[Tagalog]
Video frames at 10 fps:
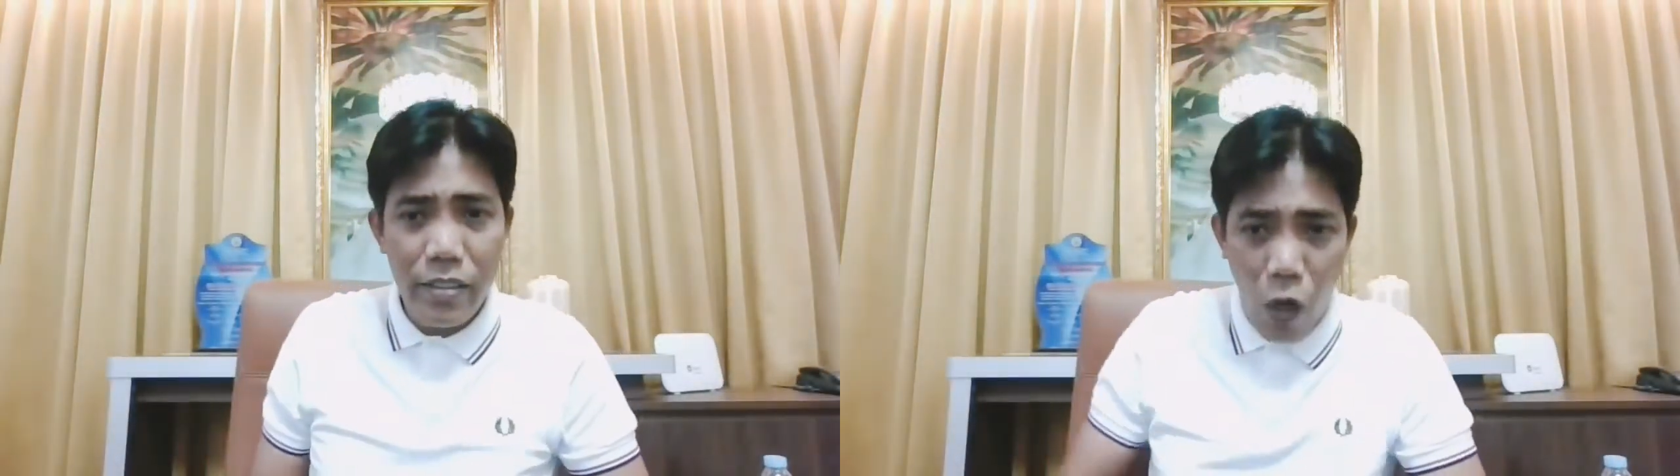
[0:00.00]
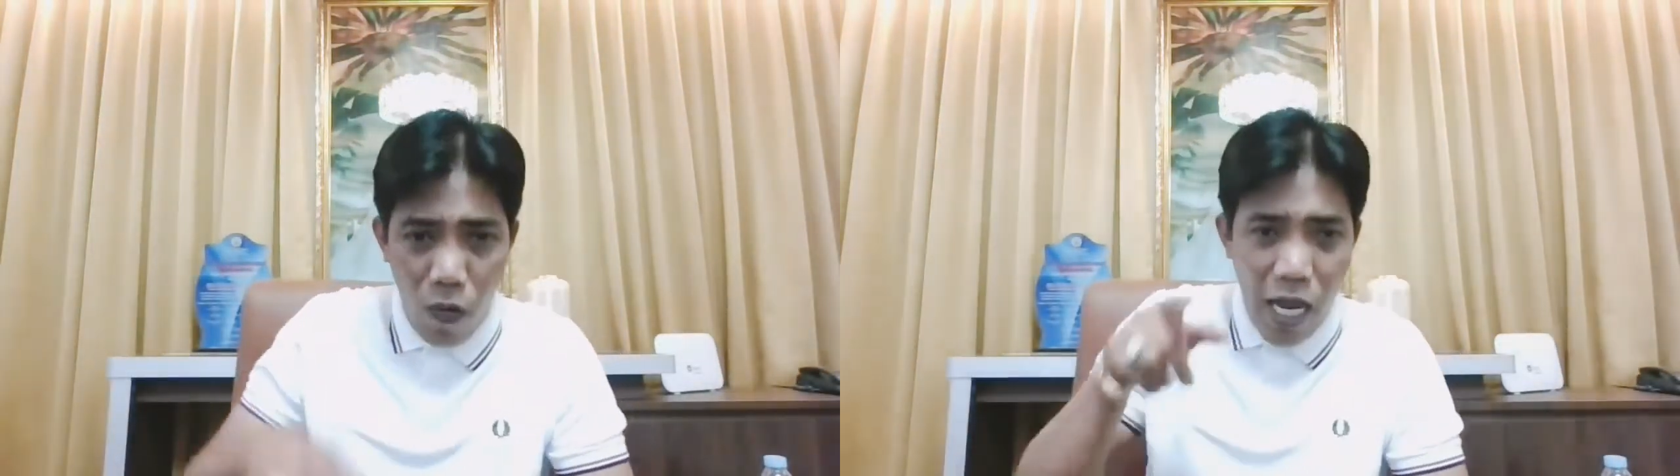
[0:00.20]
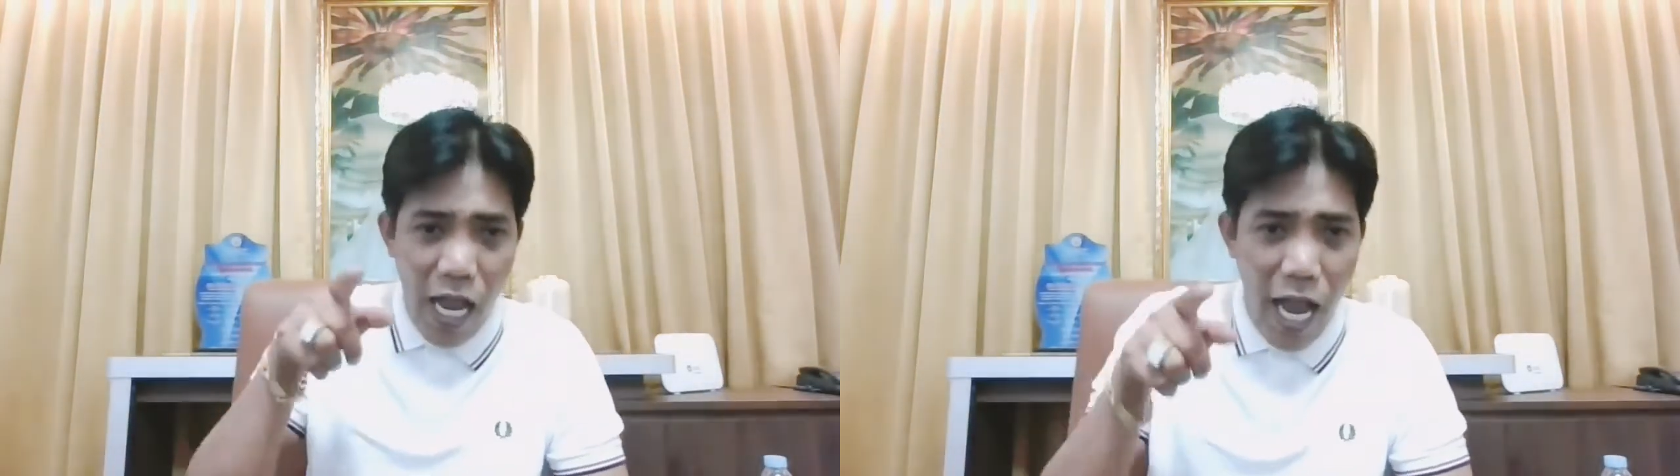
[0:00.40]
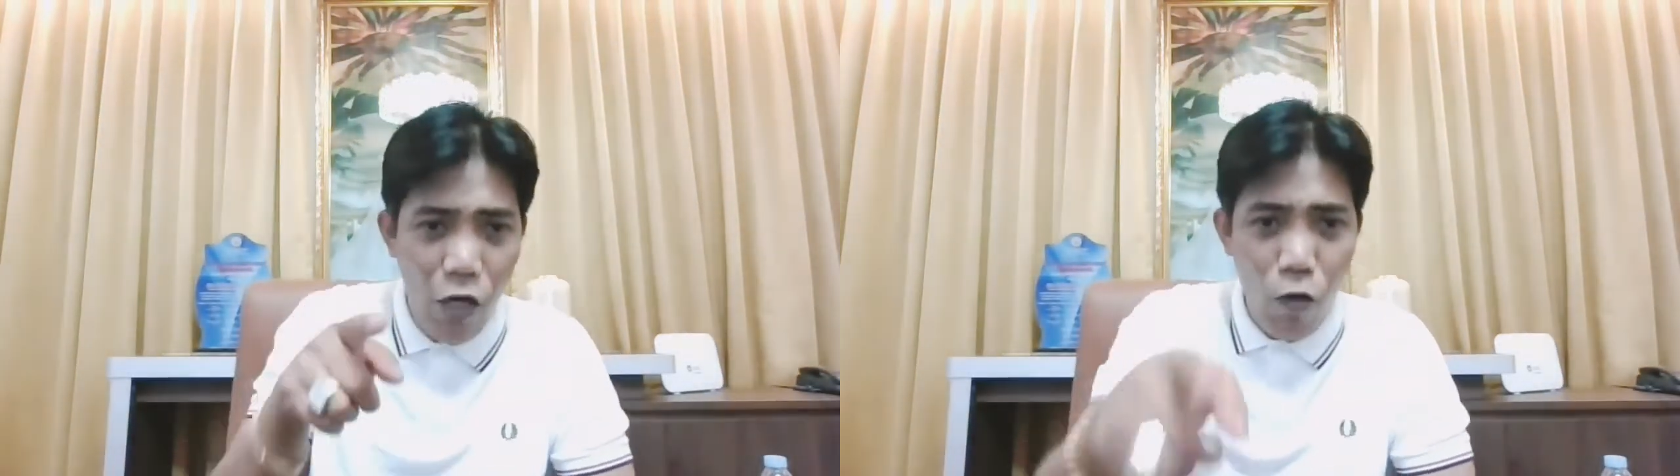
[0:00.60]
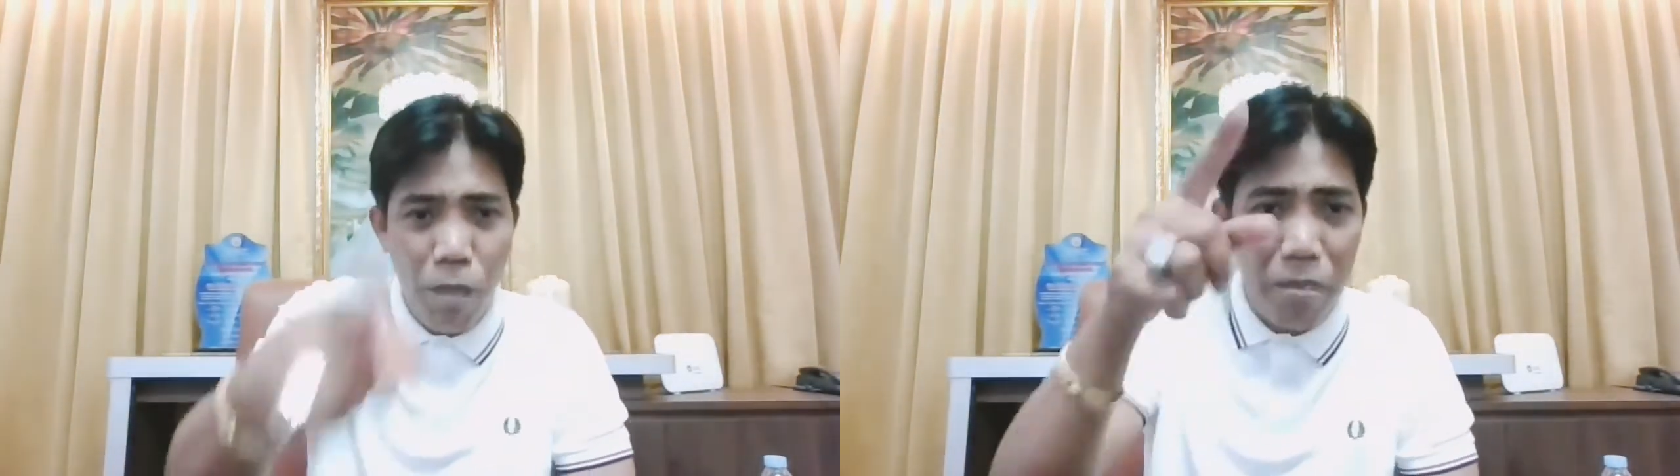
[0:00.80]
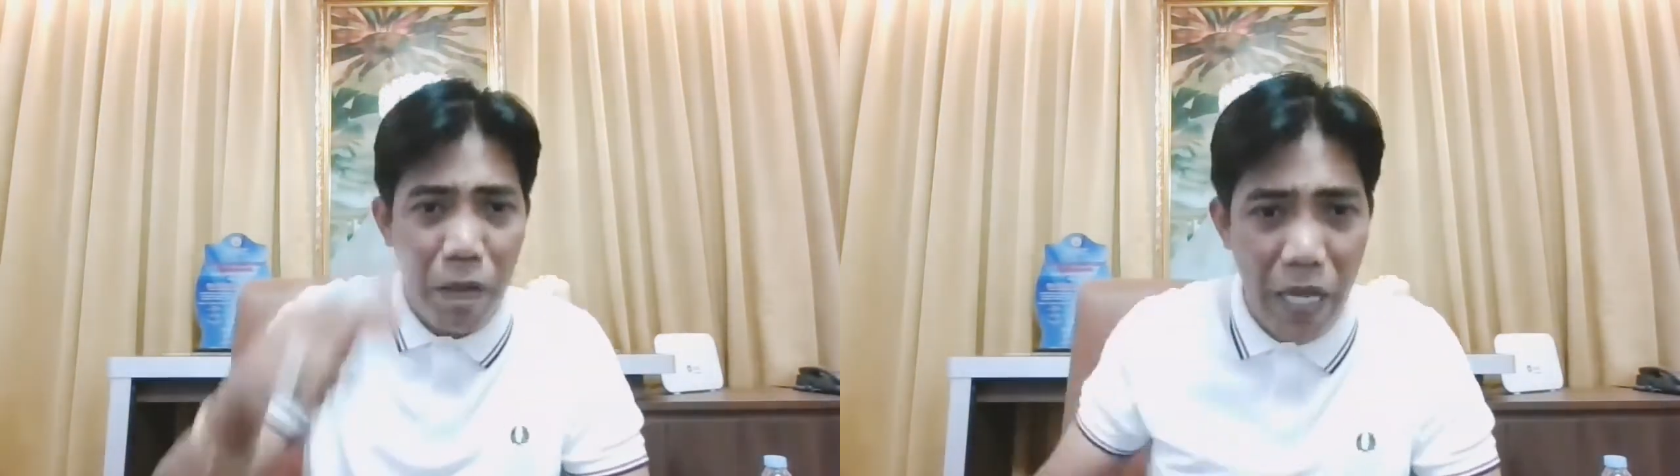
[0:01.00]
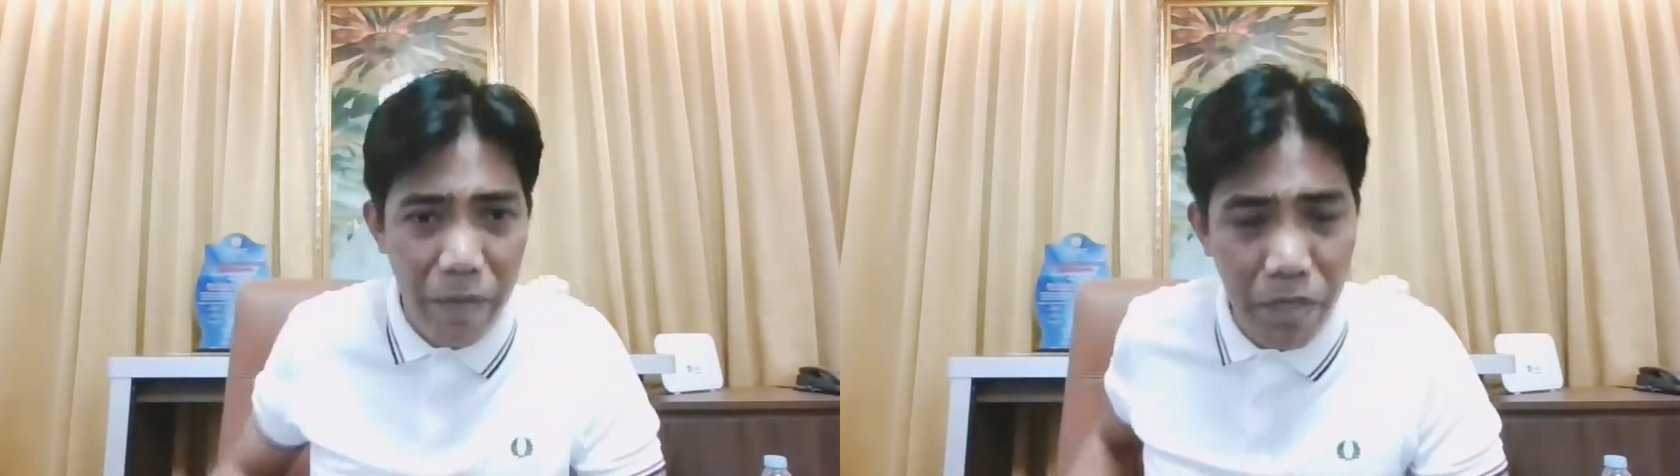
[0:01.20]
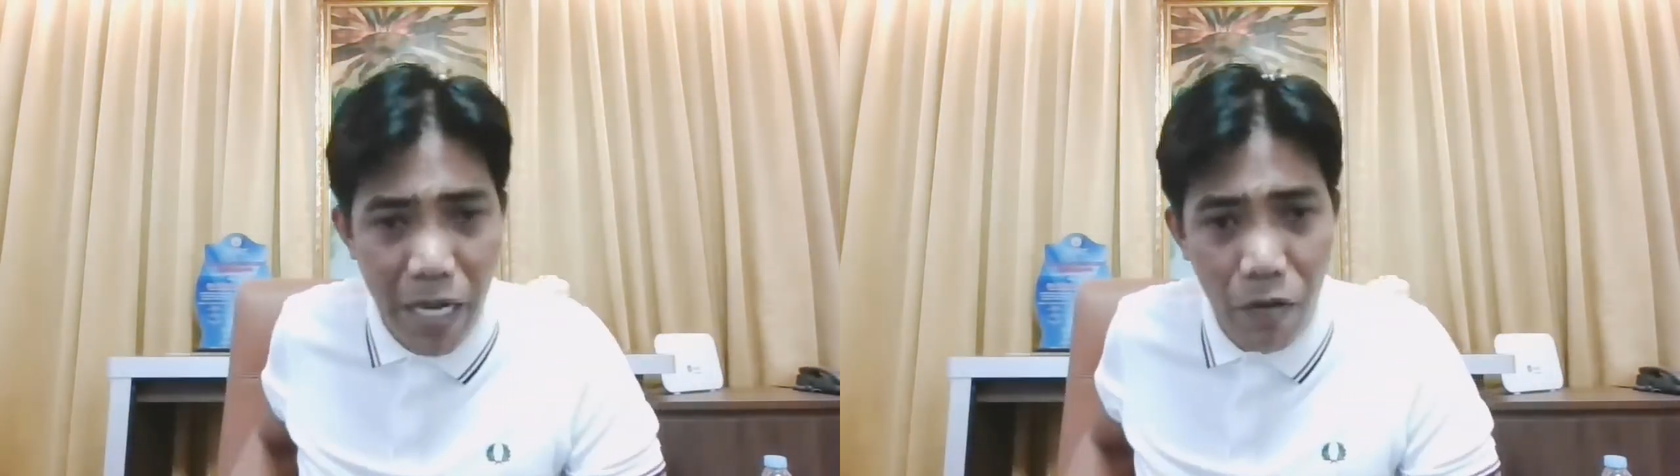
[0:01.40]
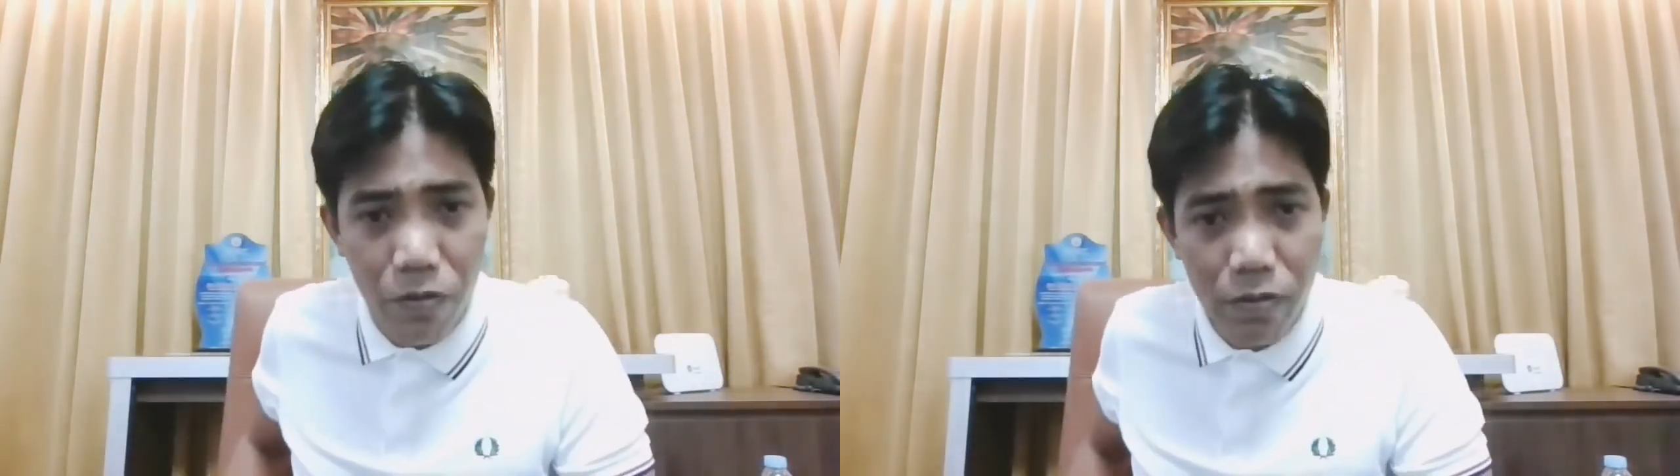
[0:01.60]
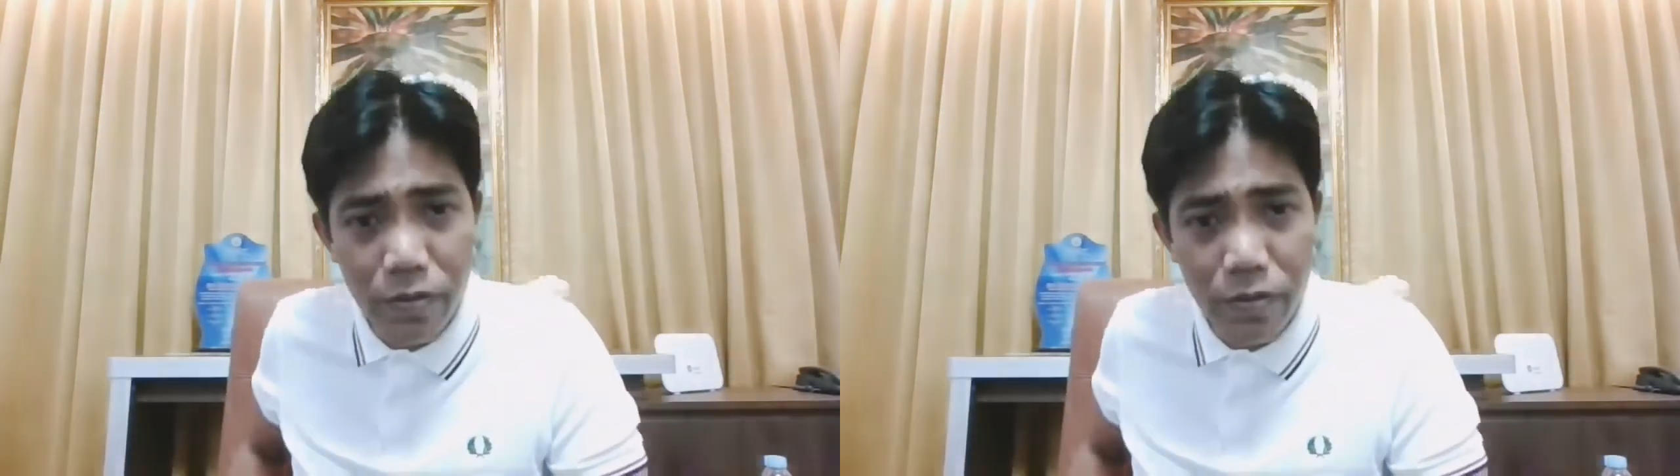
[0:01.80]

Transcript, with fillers: ng walang halong pagpapaimbabaw.